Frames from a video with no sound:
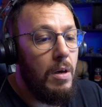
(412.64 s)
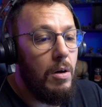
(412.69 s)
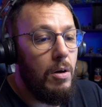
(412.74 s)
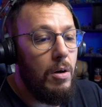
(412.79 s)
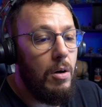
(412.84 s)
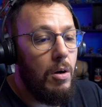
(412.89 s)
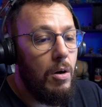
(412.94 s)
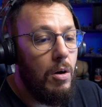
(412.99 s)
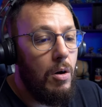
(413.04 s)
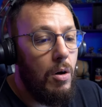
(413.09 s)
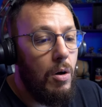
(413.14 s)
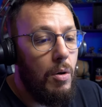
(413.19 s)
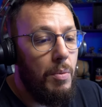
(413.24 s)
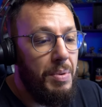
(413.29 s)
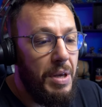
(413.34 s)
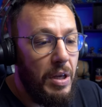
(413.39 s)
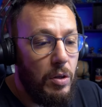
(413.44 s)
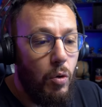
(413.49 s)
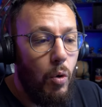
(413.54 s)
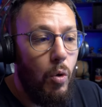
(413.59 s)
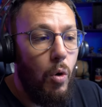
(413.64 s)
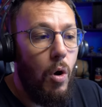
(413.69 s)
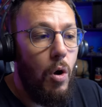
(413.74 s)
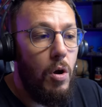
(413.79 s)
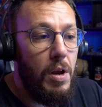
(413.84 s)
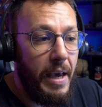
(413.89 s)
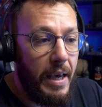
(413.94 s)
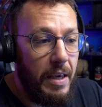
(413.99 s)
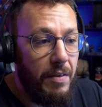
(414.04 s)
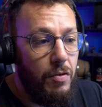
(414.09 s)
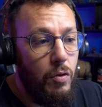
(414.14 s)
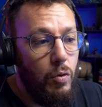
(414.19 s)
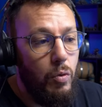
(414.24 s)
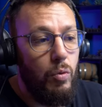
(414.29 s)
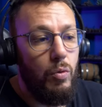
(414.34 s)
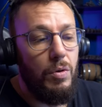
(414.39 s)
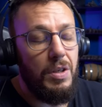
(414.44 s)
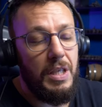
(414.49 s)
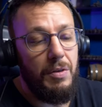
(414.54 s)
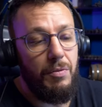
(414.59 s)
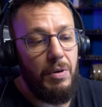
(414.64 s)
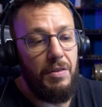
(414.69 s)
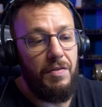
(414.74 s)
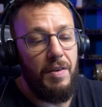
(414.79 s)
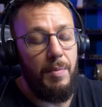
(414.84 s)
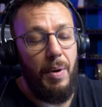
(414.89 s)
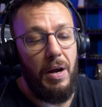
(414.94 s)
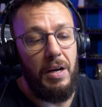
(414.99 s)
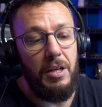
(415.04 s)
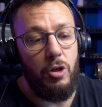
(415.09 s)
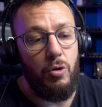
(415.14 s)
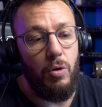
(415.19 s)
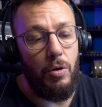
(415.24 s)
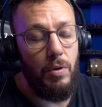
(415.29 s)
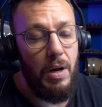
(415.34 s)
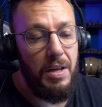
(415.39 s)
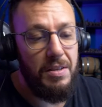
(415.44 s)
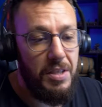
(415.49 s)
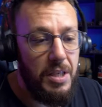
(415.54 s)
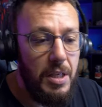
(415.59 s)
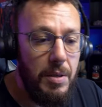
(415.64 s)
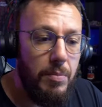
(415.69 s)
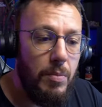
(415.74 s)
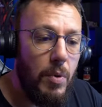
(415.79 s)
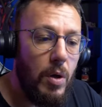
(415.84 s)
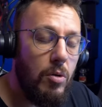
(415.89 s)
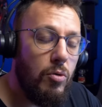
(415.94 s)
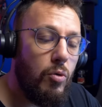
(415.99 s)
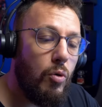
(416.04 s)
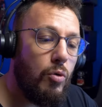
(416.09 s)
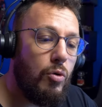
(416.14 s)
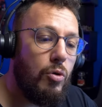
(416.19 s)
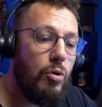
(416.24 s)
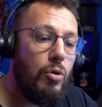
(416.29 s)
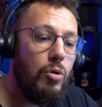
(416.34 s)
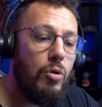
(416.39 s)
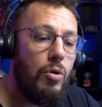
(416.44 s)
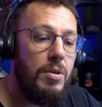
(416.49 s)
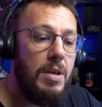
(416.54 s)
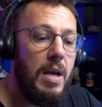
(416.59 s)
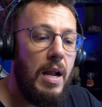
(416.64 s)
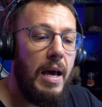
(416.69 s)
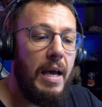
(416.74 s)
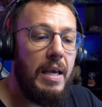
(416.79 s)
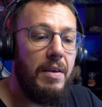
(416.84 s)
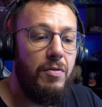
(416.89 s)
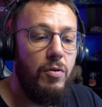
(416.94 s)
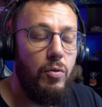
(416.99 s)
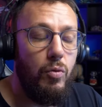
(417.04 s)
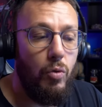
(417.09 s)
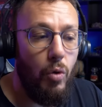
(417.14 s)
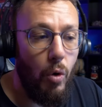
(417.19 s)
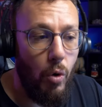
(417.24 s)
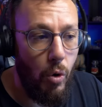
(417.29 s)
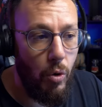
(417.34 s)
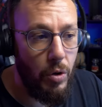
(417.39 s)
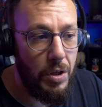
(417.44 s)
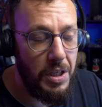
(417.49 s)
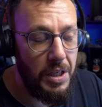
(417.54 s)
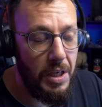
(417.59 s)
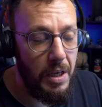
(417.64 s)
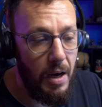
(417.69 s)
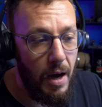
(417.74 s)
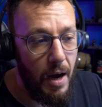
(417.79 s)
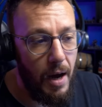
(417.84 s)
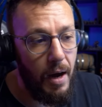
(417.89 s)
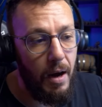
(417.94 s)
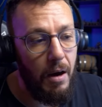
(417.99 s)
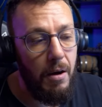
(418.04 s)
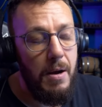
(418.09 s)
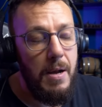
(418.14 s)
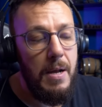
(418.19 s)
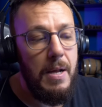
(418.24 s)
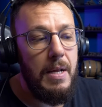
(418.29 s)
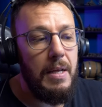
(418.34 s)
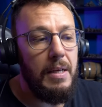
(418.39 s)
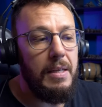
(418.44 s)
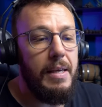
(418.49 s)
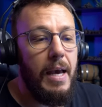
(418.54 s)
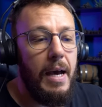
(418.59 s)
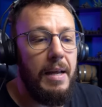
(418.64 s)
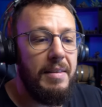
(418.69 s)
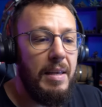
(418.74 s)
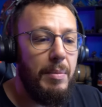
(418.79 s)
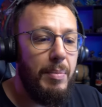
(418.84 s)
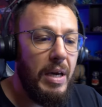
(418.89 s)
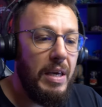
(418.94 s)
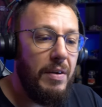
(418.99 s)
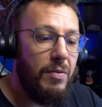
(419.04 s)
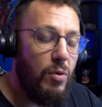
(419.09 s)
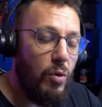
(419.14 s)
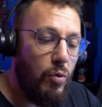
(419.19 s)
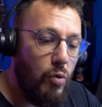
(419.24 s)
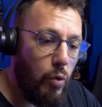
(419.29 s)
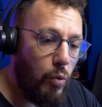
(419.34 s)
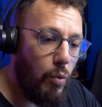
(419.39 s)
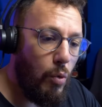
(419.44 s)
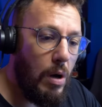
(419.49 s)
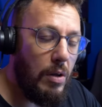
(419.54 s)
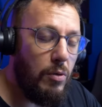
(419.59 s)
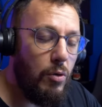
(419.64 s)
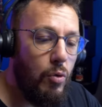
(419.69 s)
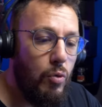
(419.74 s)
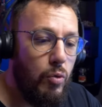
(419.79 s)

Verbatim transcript: euh, bientôt, euh, les reviews qui vont être faits par les joueurs de la team. Donc, euh, il y a la review To qui est là. Il y a un débrief de tournoi de